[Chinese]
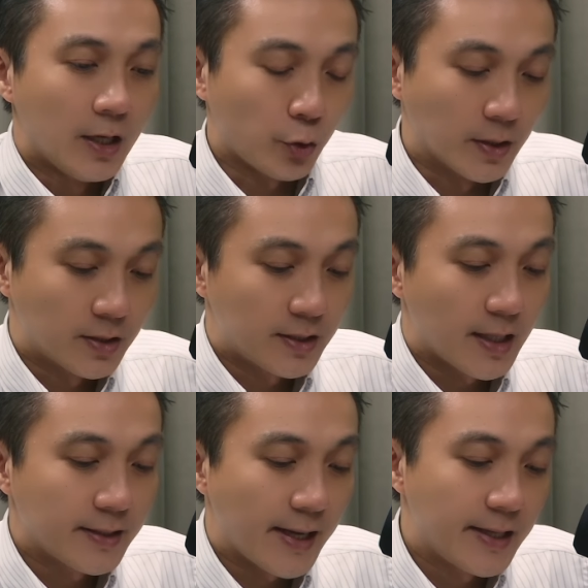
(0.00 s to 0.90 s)
短时
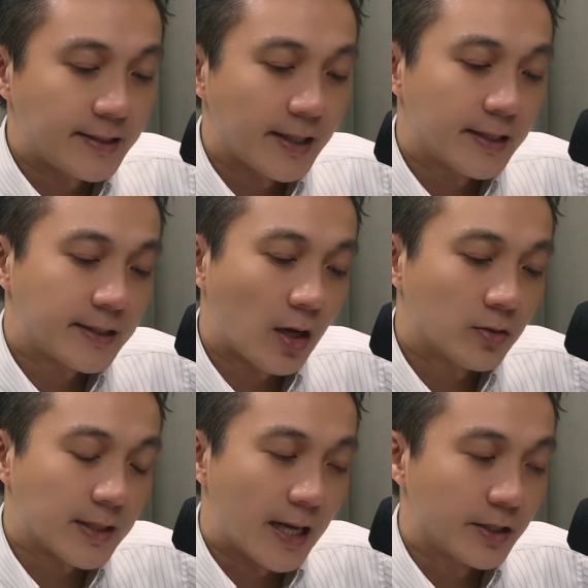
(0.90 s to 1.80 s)
间内一些
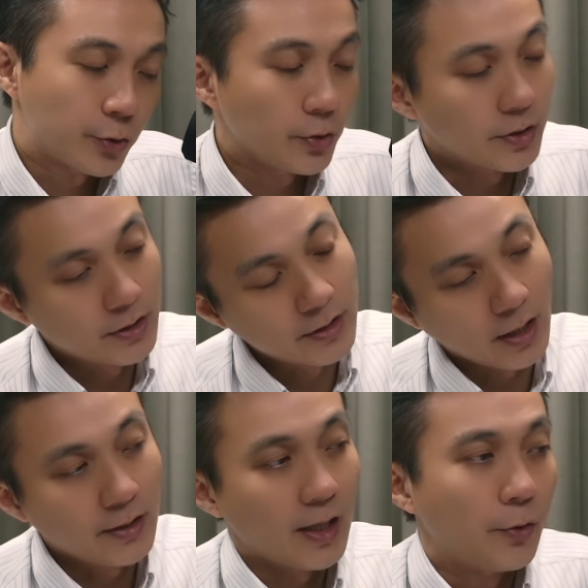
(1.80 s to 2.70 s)
交杂的讯息
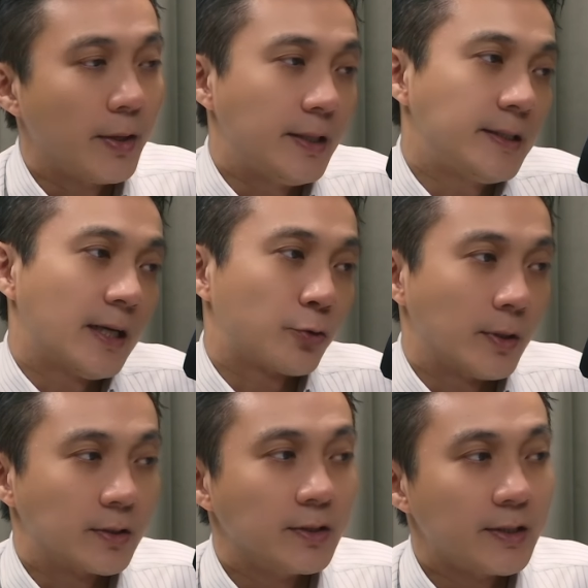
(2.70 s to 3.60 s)
等等，会影响
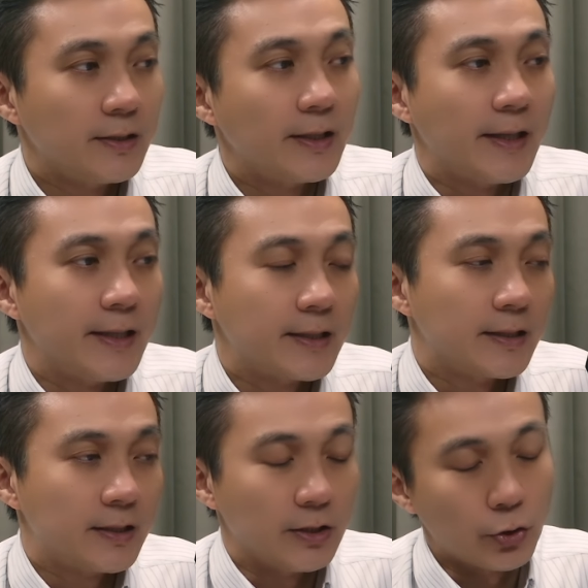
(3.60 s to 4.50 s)
短时间内的一
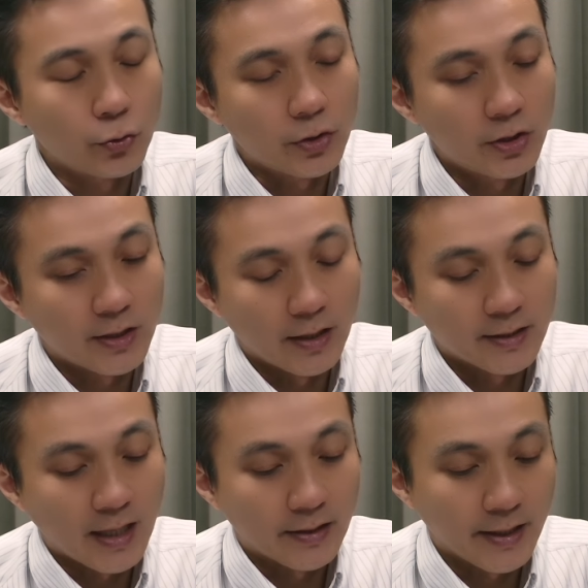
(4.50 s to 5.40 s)
个指数市场的
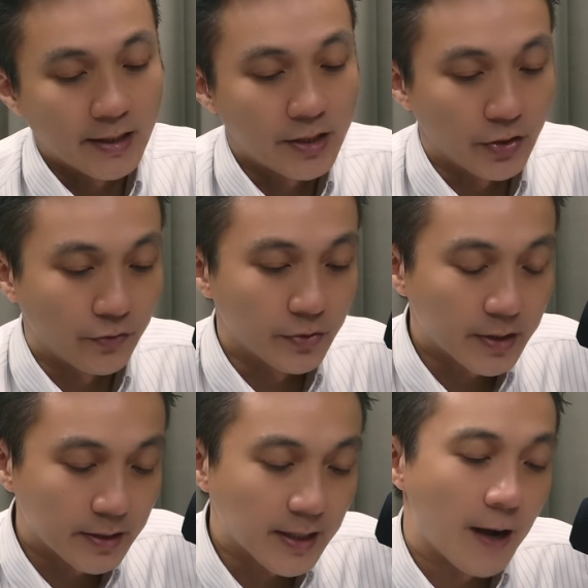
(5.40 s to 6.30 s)
涨跌起伏
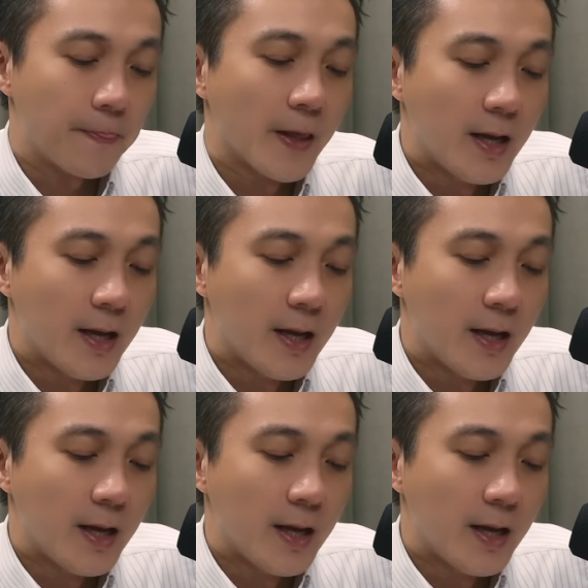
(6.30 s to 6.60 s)
震荡，